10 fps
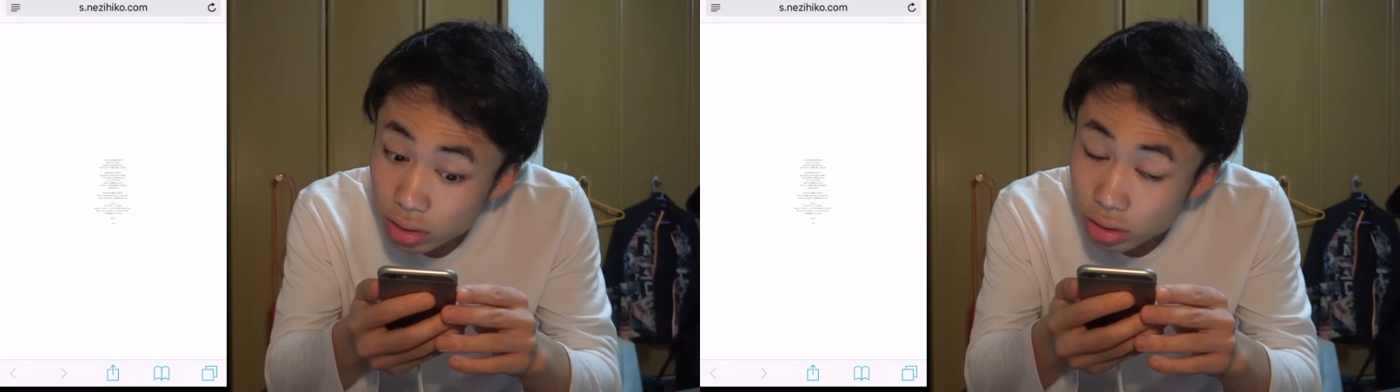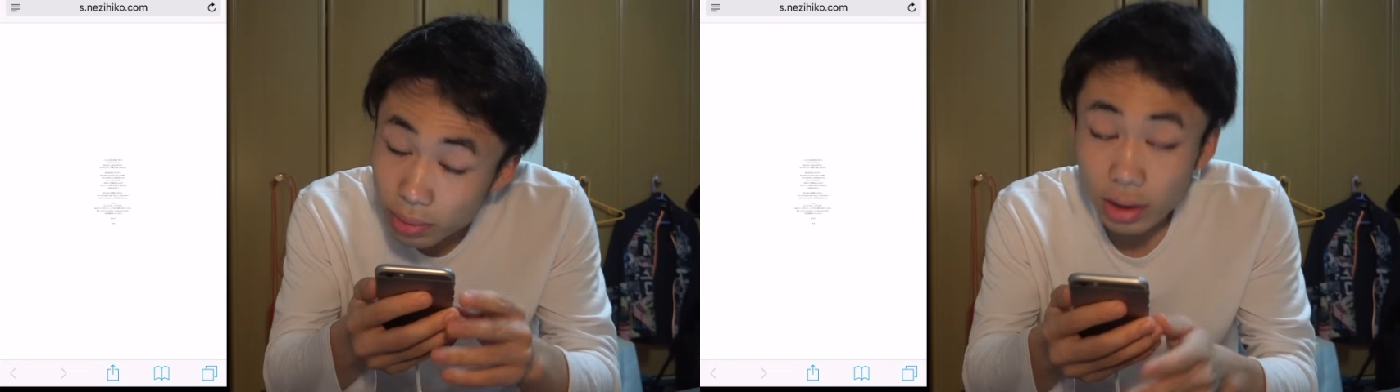
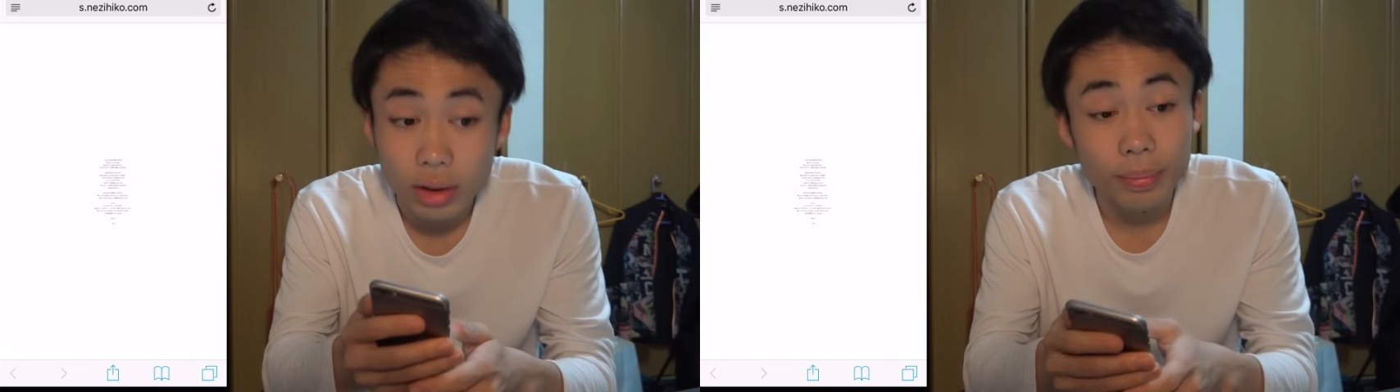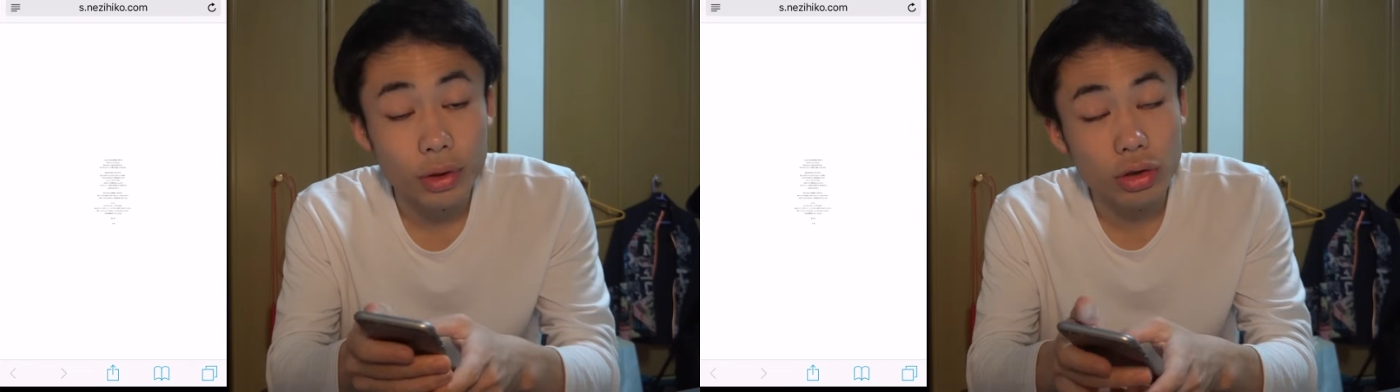ちょっと
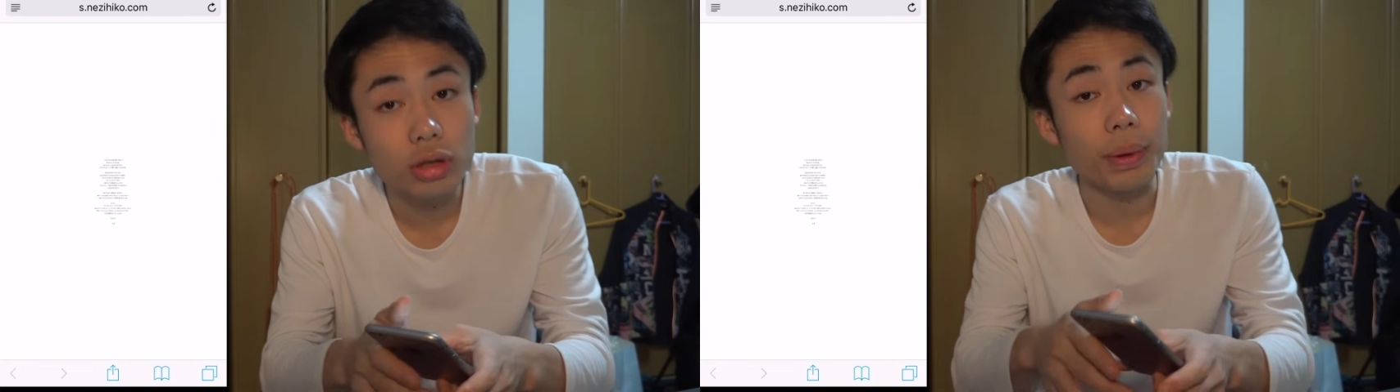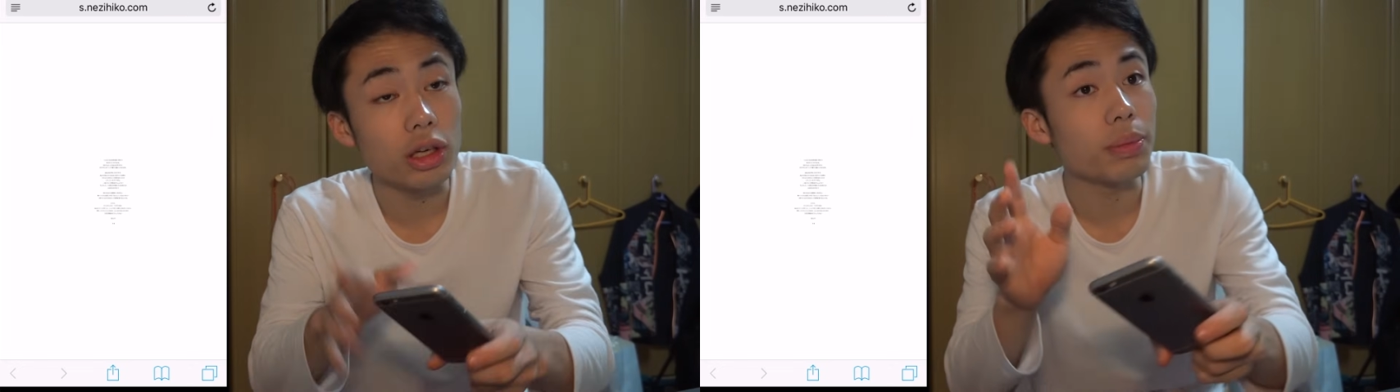待って。
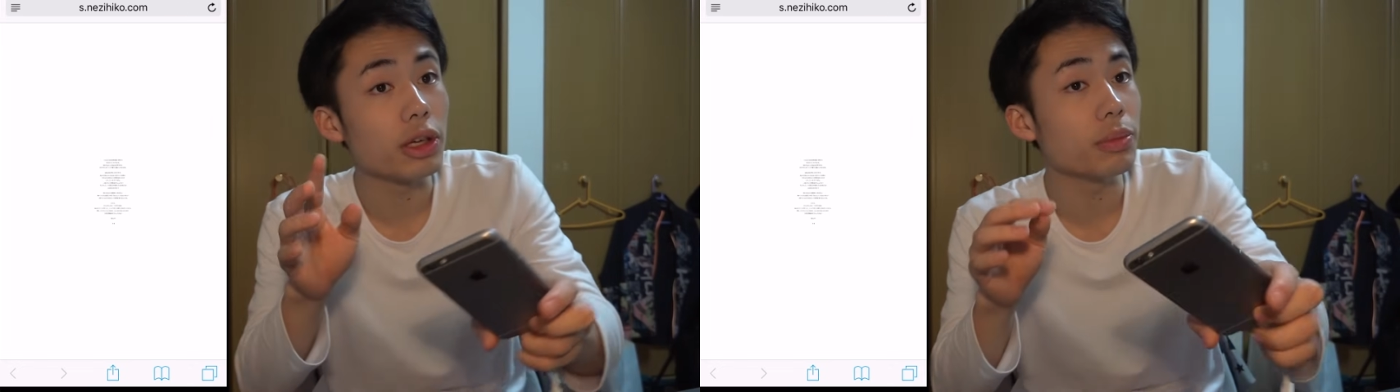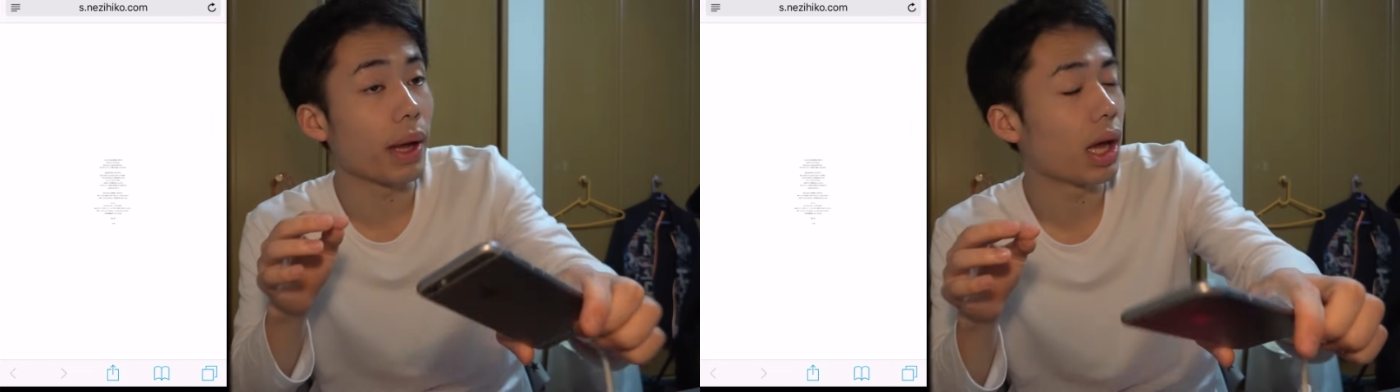ルーペ、
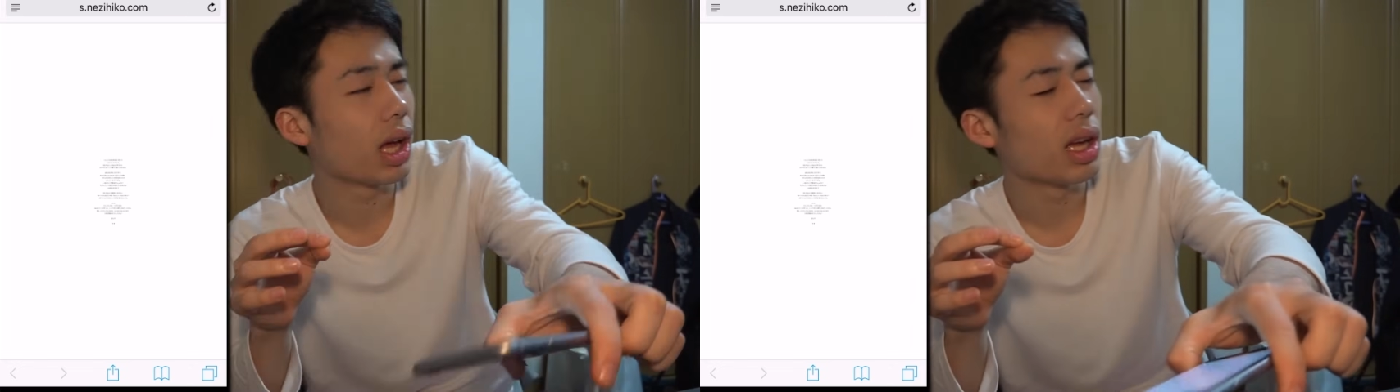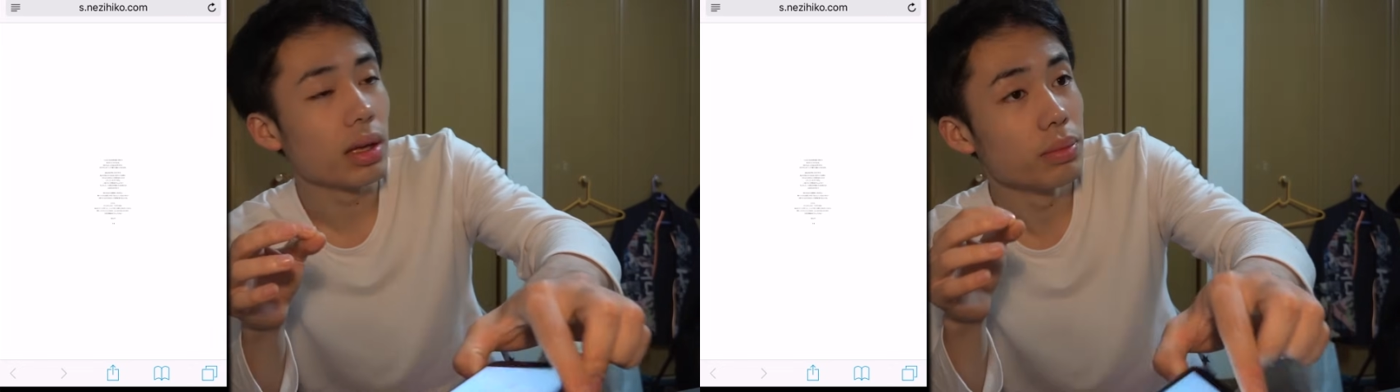ルーペ、ルーペ。
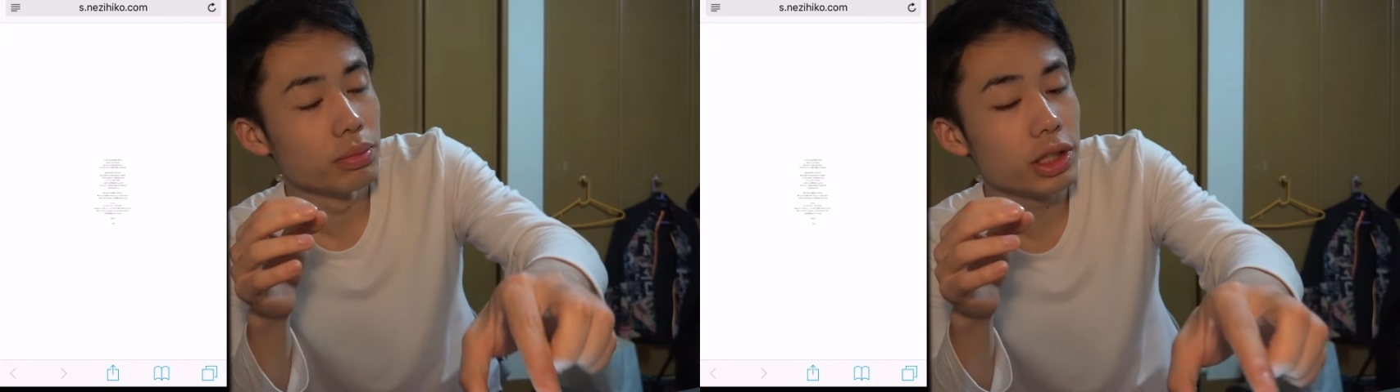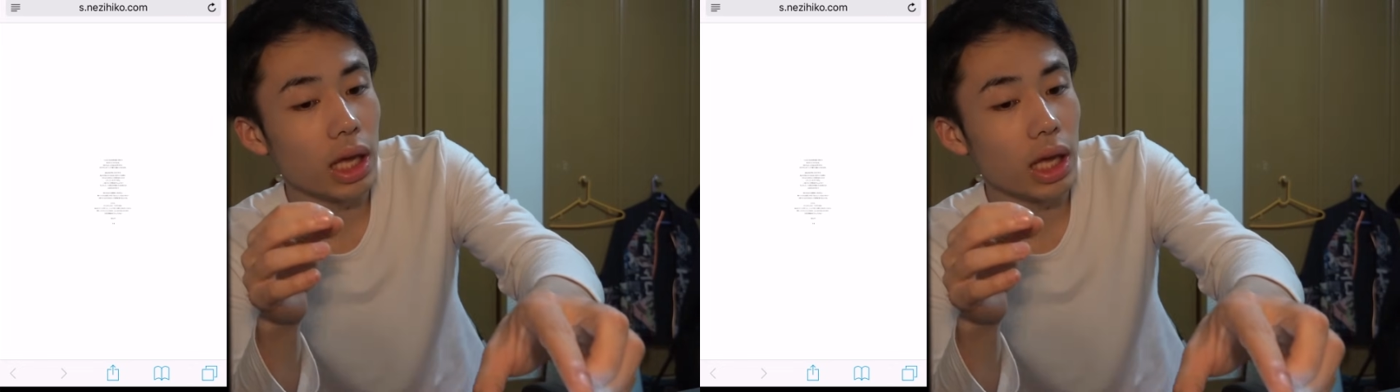無